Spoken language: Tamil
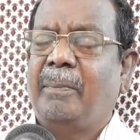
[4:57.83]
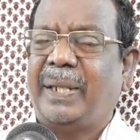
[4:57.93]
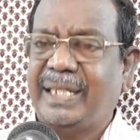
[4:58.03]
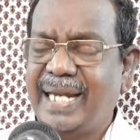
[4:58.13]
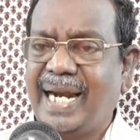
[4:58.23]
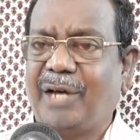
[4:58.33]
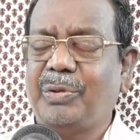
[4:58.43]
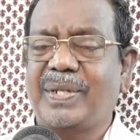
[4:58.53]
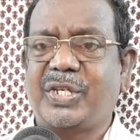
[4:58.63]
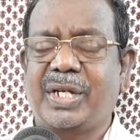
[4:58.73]

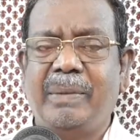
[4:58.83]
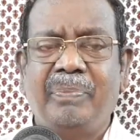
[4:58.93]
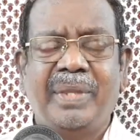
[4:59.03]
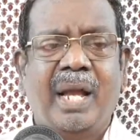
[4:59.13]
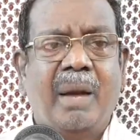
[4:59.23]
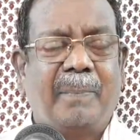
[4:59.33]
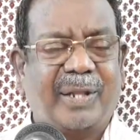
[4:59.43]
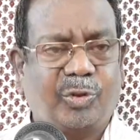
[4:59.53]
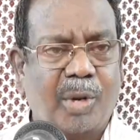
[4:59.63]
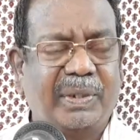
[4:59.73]
பதினேழாவது வசனம்
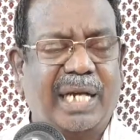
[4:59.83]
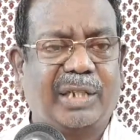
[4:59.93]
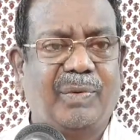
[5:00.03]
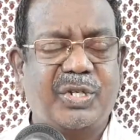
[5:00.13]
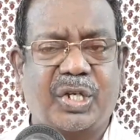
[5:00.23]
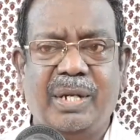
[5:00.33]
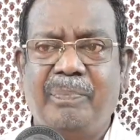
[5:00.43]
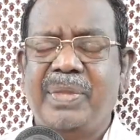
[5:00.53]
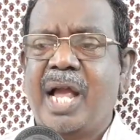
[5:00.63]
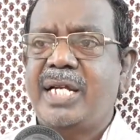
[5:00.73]
பத்தொன்பதாவது
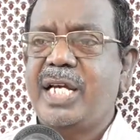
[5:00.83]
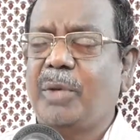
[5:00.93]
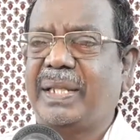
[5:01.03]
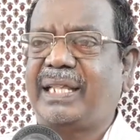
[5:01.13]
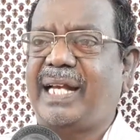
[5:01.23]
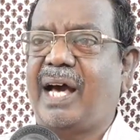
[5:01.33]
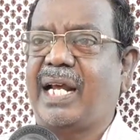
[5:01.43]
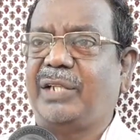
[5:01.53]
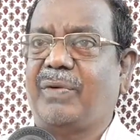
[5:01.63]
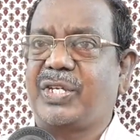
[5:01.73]
வசனம் இருபத்தி
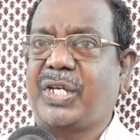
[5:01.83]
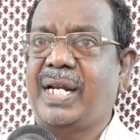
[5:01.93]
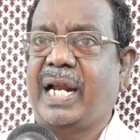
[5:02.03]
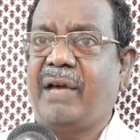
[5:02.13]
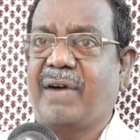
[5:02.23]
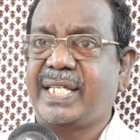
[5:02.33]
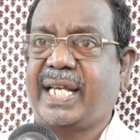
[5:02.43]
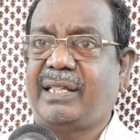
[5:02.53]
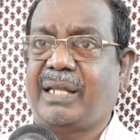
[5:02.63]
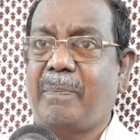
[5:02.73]
ஆறாவது வசனங்களை
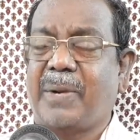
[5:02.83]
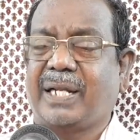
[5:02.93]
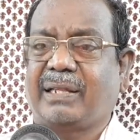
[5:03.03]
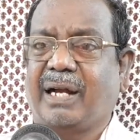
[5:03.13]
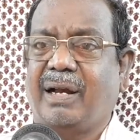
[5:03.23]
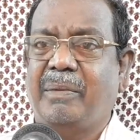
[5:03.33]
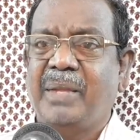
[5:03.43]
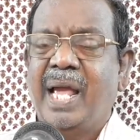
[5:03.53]
வாசித்து பார்த்தால்